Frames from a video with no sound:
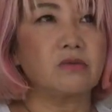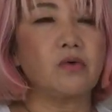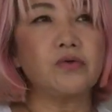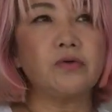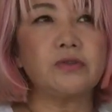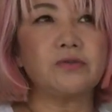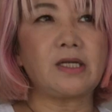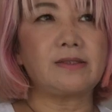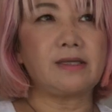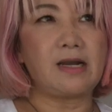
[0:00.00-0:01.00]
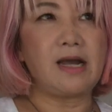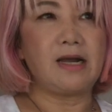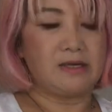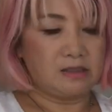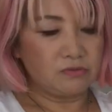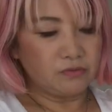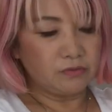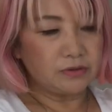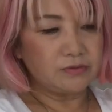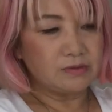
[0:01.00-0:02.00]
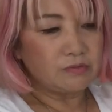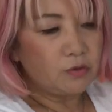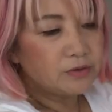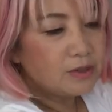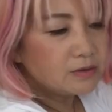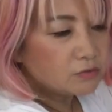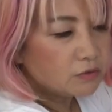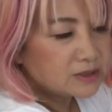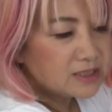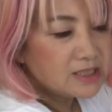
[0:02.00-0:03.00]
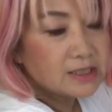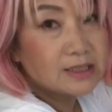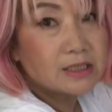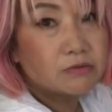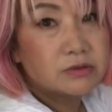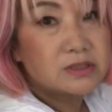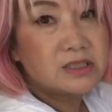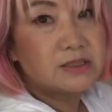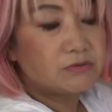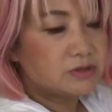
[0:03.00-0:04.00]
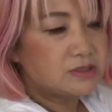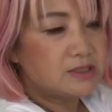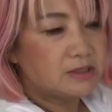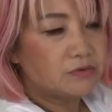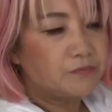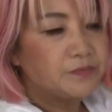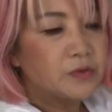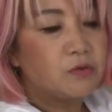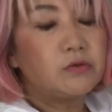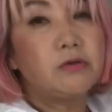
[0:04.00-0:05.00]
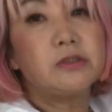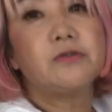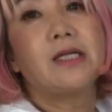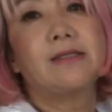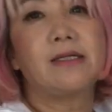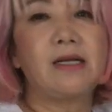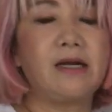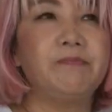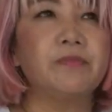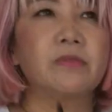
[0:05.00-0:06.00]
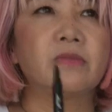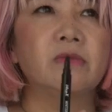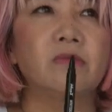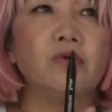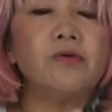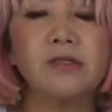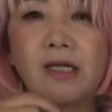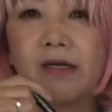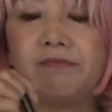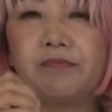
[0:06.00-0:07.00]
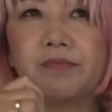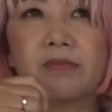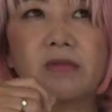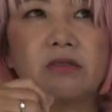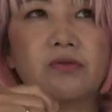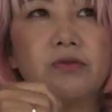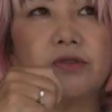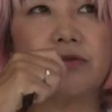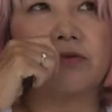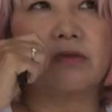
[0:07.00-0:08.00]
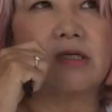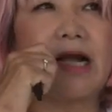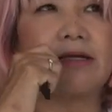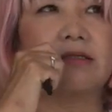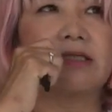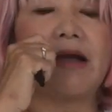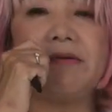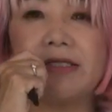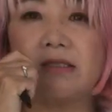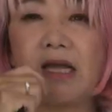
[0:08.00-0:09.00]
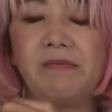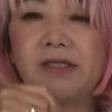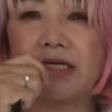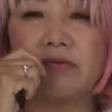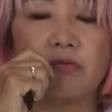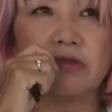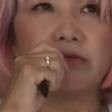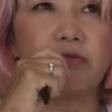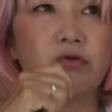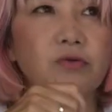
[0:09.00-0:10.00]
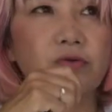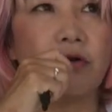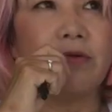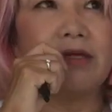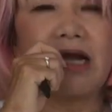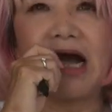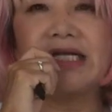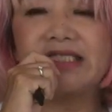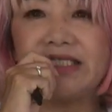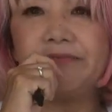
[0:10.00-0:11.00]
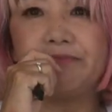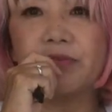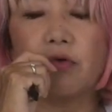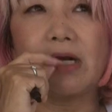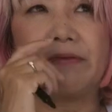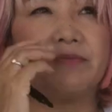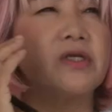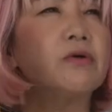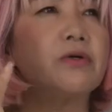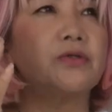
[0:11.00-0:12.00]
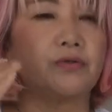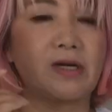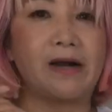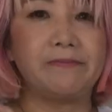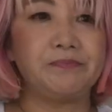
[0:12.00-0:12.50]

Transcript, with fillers: この人だったらこの人本当はこっちに行けたらこっちに行ってほしいんやけどこの人だったらどんなその人のが食べ食べてるものの味とか匂いとか